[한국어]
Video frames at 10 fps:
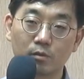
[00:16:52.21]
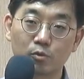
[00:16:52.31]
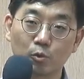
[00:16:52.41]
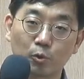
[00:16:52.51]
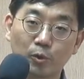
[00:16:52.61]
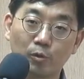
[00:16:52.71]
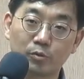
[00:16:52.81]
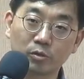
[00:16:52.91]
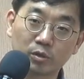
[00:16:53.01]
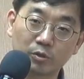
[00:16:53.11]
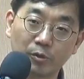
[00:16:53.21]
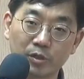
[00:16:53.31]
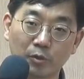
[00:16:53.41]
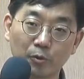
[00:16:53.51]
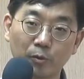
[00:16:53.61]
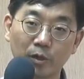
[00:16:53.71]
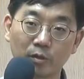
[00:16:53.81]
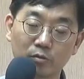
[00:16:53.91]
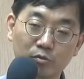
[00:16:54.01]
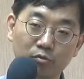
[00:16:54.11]
송도에 엄청 큰 교회 장로교회
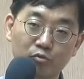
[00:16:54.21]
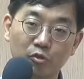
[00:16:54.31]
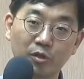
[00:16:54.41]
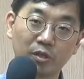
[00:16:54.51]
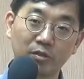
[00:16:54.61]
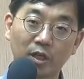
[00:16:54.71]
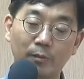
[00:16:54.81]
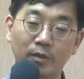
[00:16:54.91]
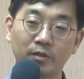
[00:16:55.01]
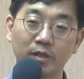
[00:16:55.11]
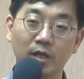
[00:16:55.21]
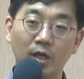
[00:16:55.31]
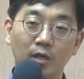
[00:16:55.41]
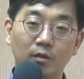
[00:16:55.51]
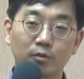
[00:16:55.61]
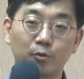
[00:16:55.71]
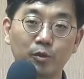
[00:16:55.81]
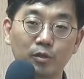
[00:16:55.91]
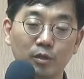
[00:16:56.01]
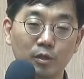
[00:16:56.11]
수련회 하는데 가봤는데 그
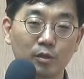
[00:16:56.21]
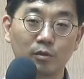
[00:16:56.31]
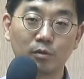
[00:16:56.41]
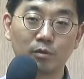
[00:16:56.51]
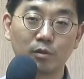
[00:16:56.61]
교회 예?